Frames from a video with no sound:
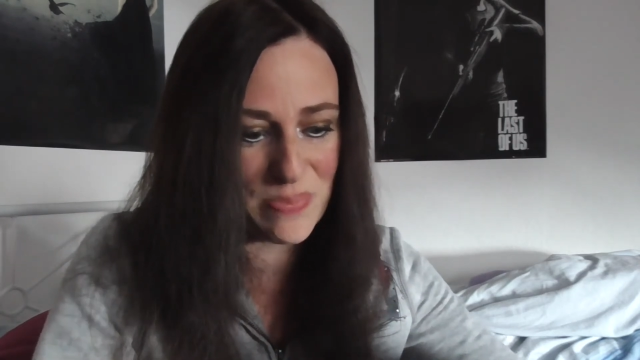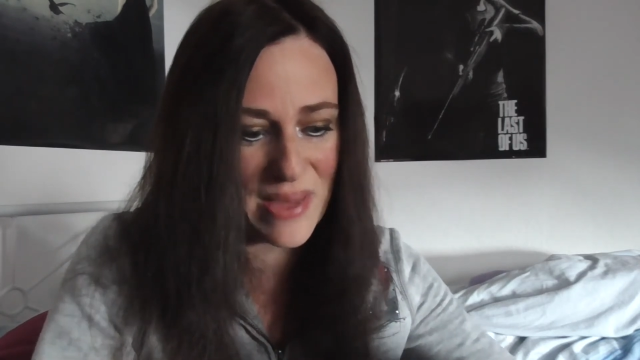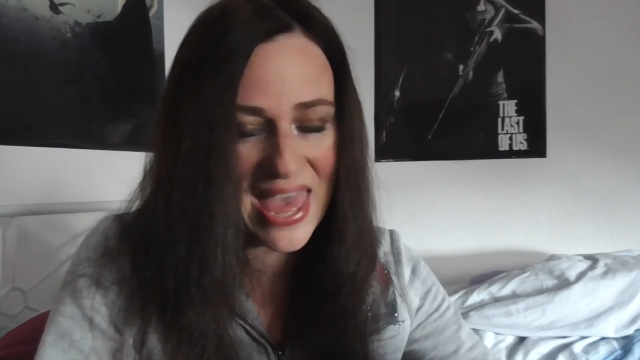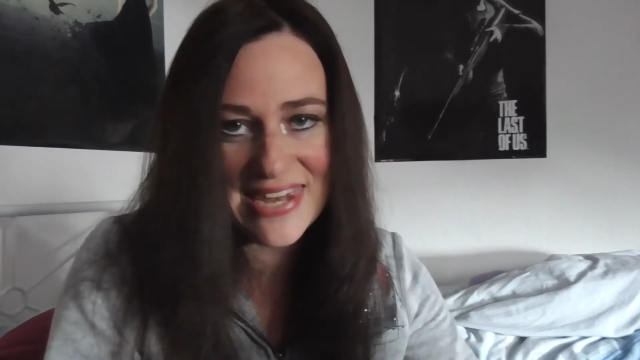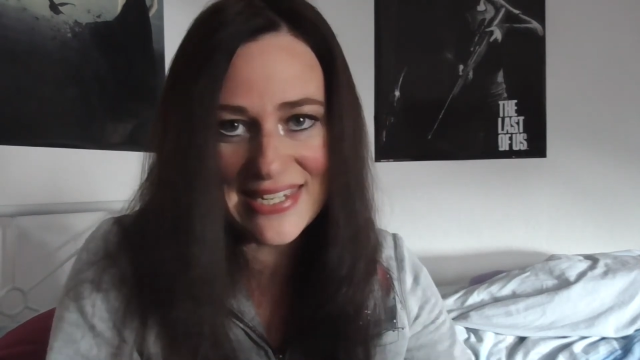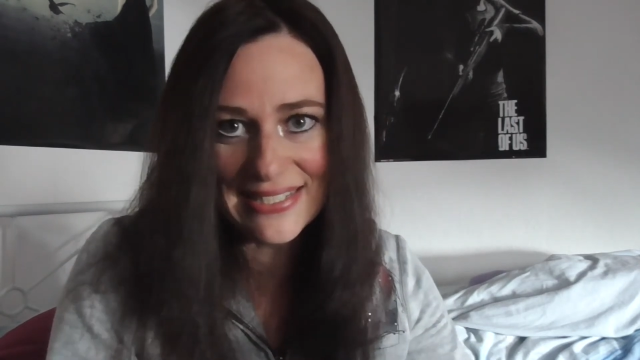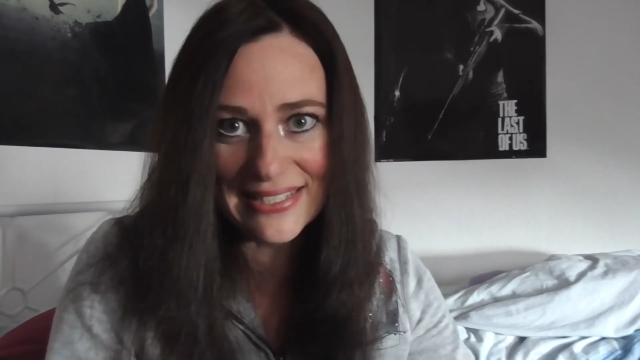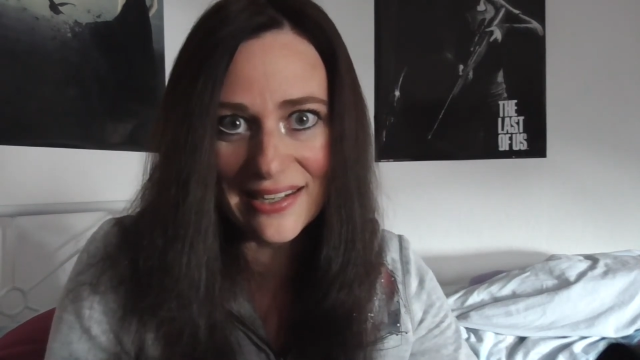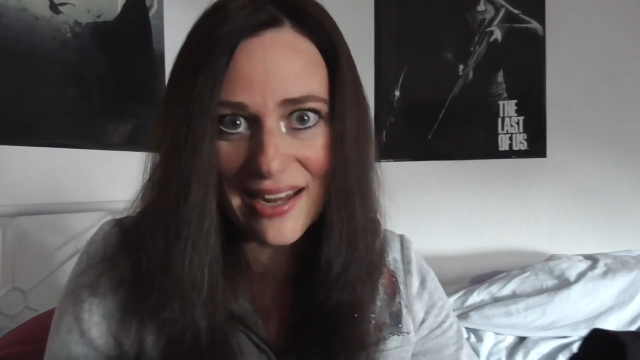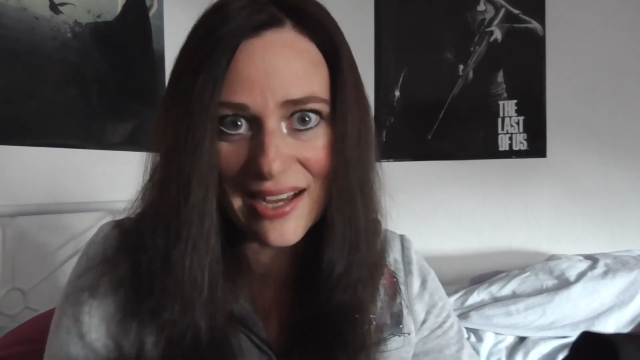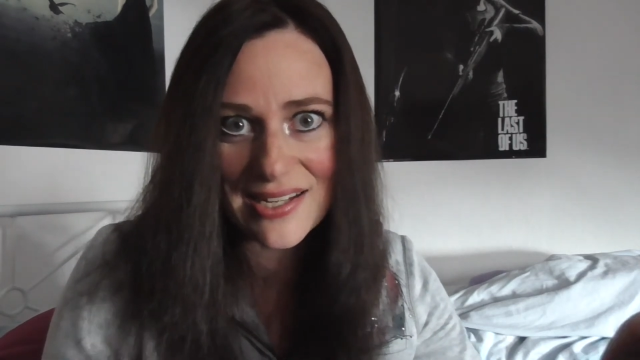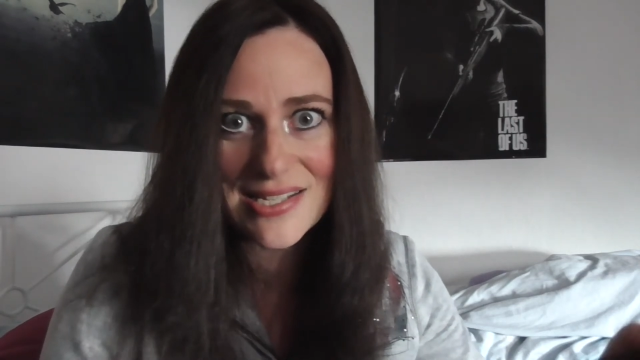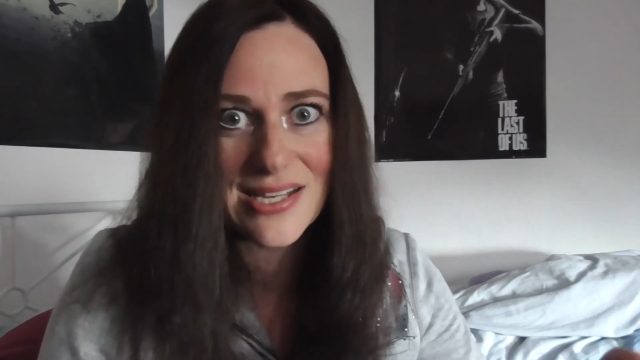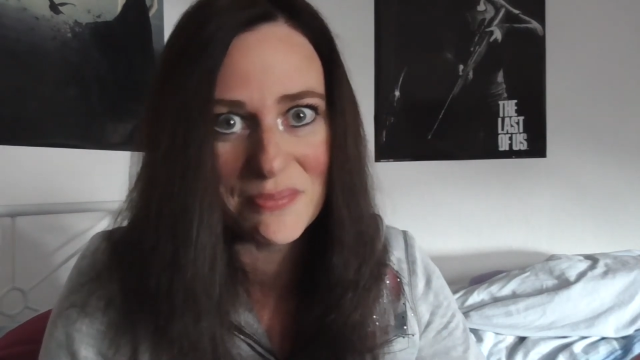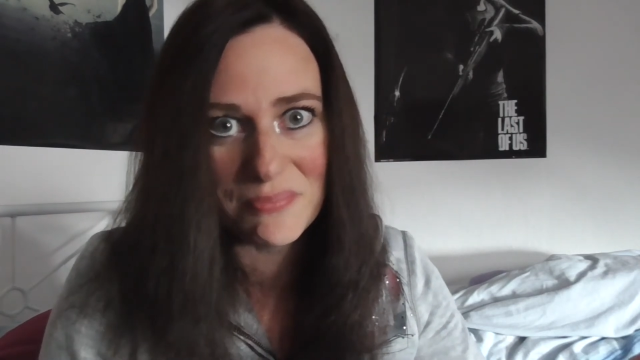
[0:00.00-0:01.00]
beenden
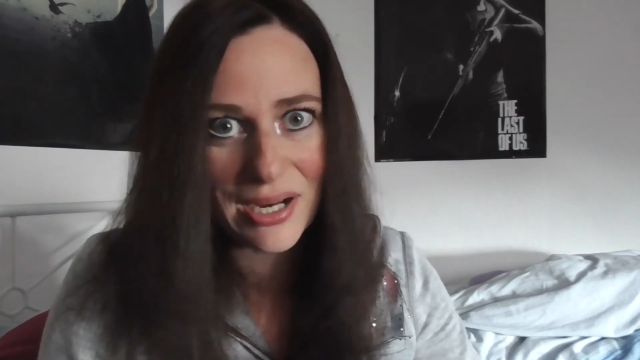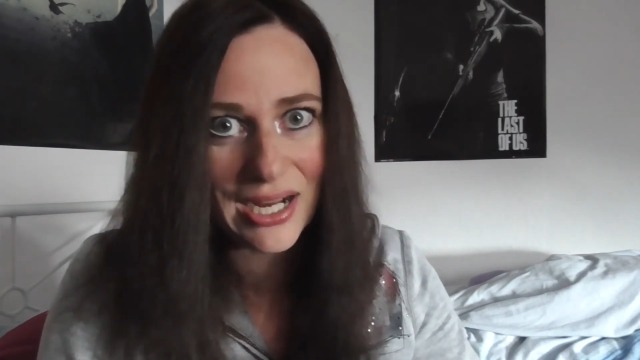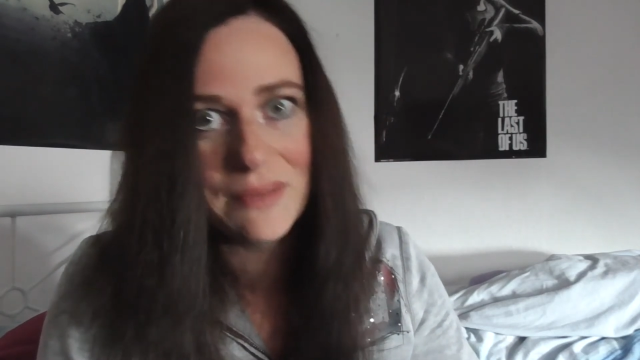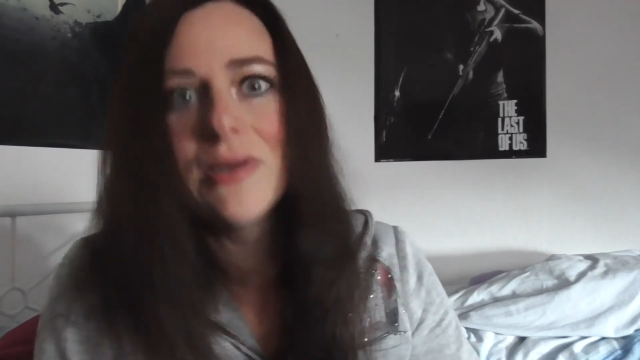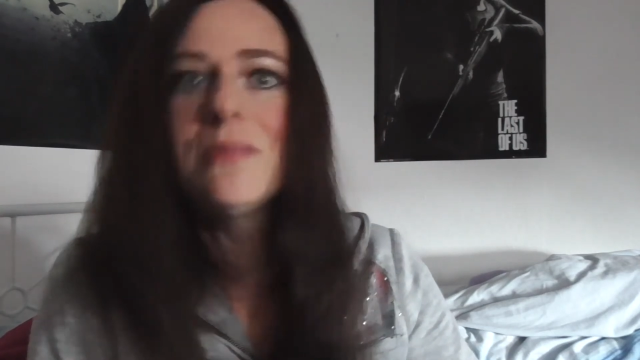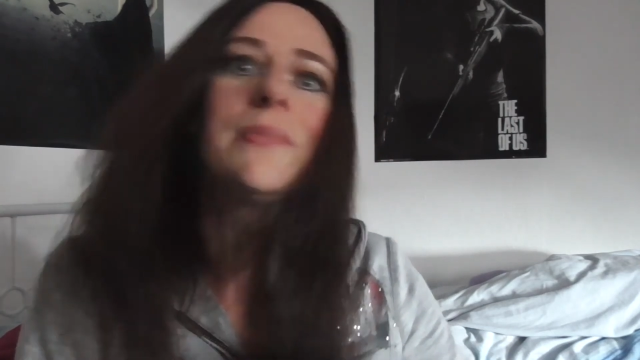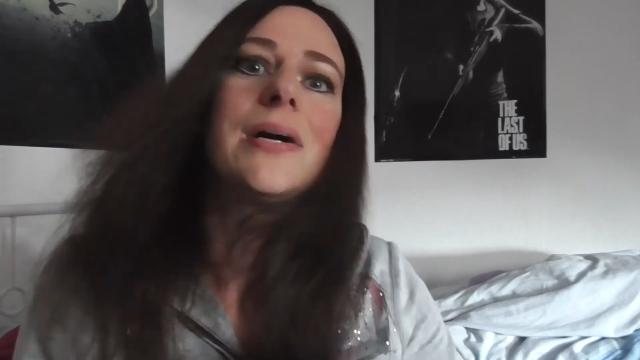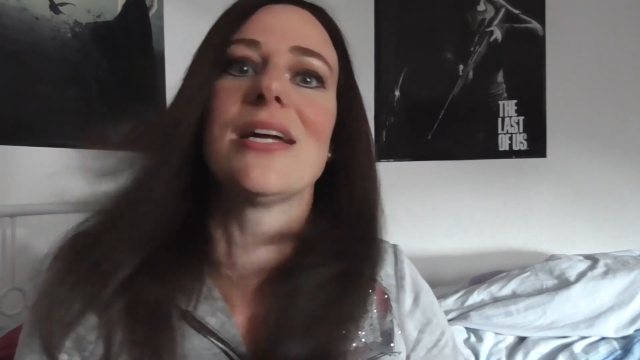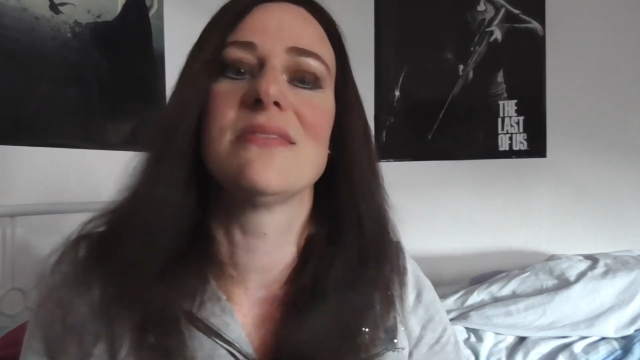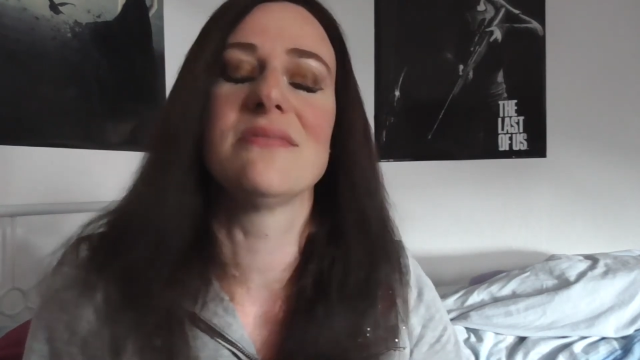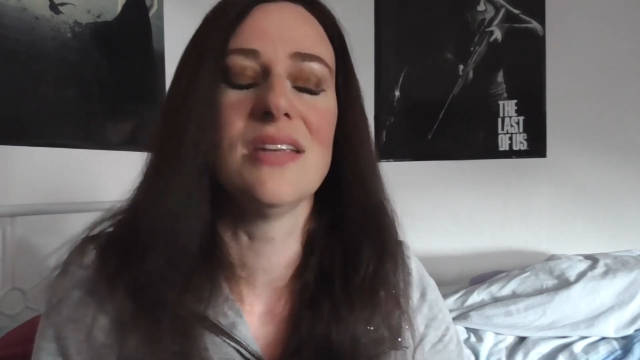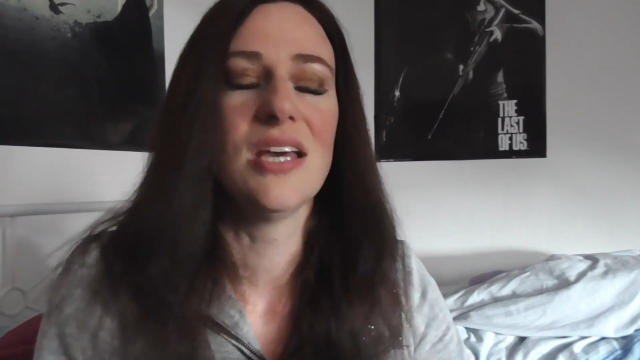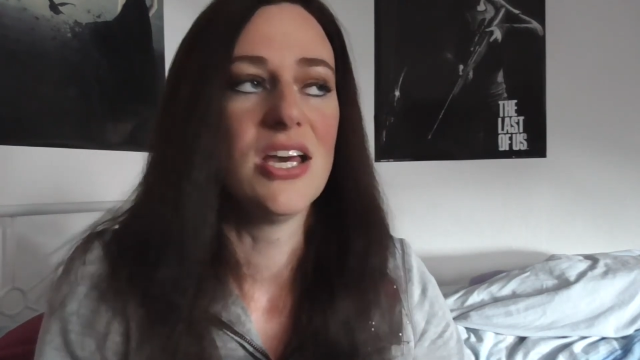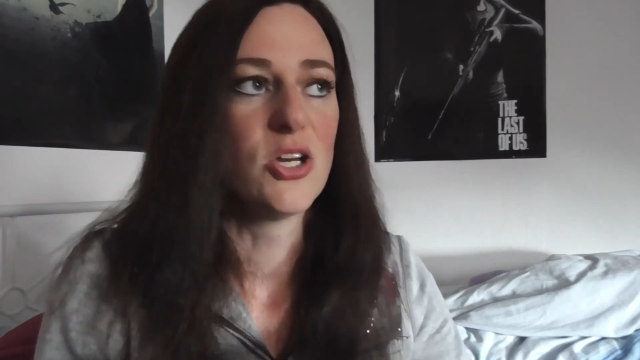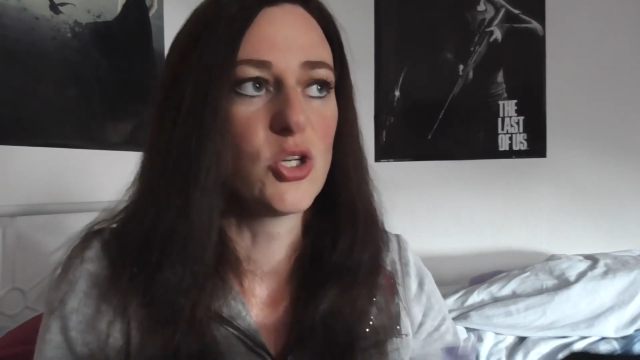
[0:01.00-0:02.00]
langsam mal mit meinen